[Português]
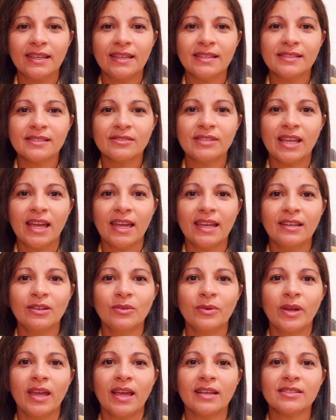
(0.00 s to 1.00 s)
Que isso daí
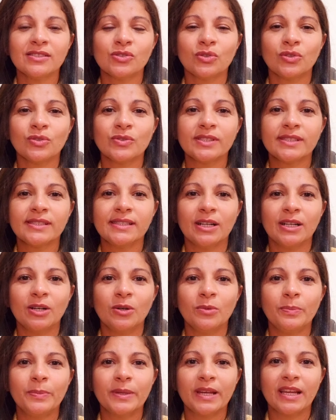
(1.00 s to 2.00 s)
não é a
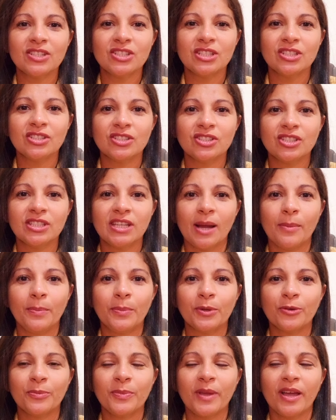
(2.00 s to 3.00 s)
solução para a gente tirar a
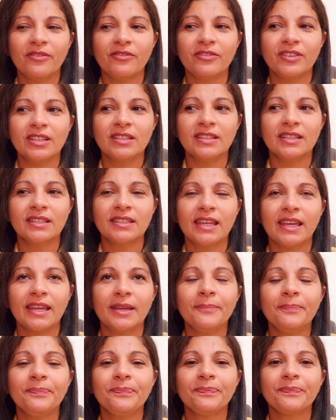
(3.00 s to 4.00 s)
própria vida,
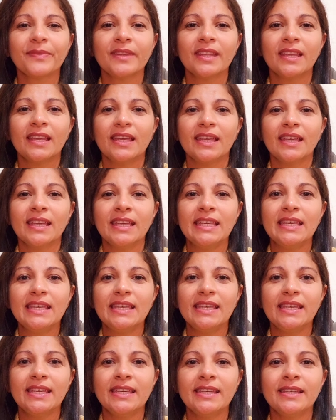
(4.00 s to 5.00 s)
né?
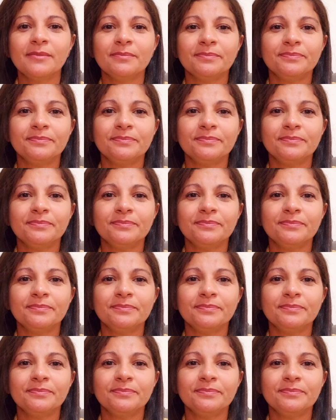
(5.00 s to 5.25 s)
E,